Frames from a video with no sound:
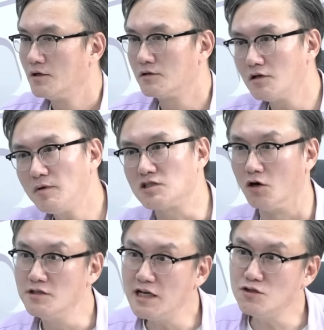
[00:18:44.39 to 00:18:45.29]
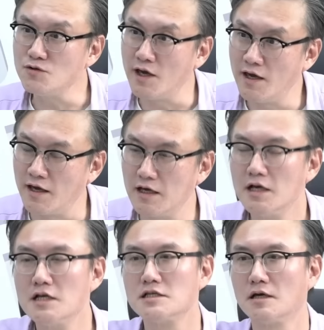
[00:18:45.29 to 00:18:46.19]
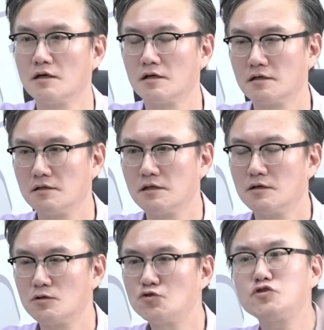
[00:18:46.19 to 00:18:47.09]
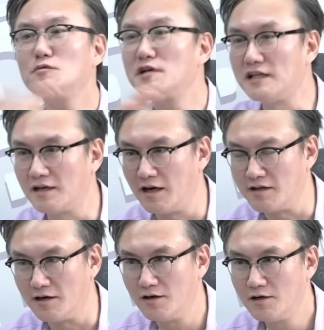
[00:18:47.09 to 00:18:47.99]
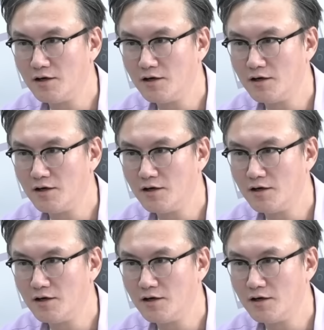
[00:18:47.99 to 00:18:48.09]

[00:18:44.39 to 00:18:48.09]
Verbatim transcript: 그다음에 전쟁 중에 수습을 해야 될 거 아니야.